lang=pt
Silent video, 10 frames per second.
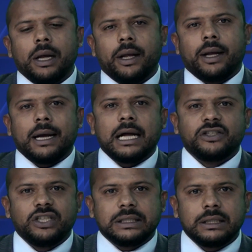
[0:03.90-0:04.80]
é, a
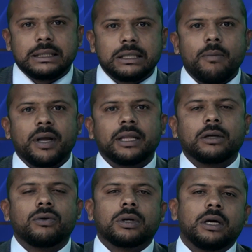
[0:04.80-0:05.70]
DISE de São
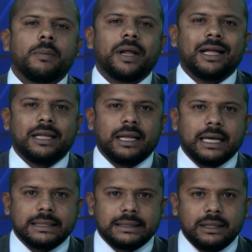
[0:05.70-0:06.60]
Bernardo do Campo é a
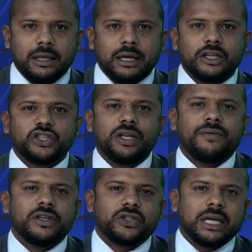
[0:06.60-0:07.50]
Delegacia de
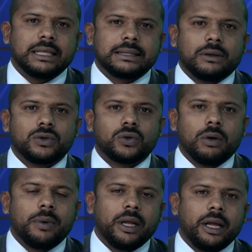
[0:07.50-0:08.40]
Investigação
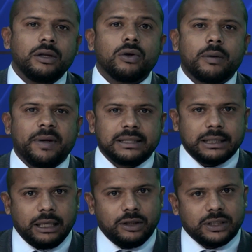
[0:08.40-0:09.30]
sobre
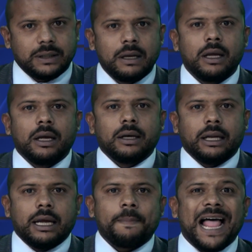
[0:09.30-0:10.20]
Entorpecentes.
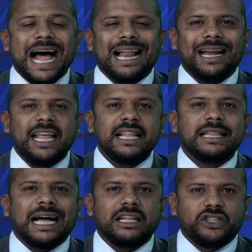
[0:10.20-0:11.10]
Né? Além
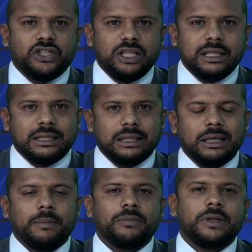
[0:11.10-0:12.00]
da
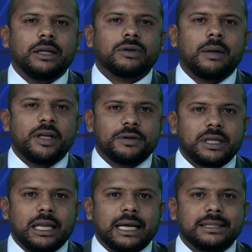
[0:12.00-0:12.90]
DISE, dentro da mesma
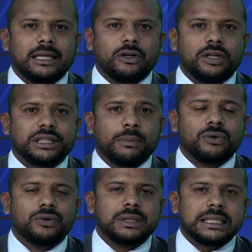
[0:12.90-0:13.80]
delegacia nós
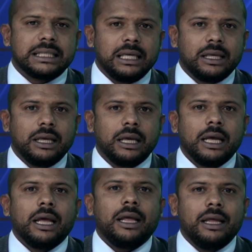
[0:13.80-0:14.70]
temos o SIG
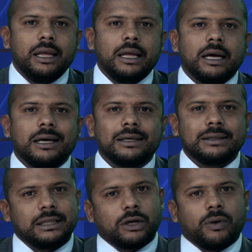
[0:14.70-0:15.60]
e a
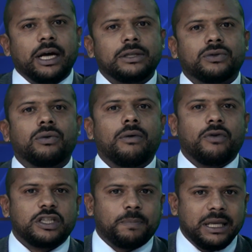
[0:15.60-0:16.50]
Antissequestro. Eu
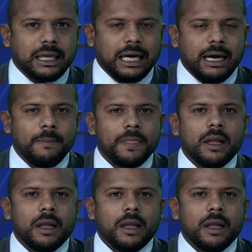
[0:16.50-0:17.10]
vou explicar.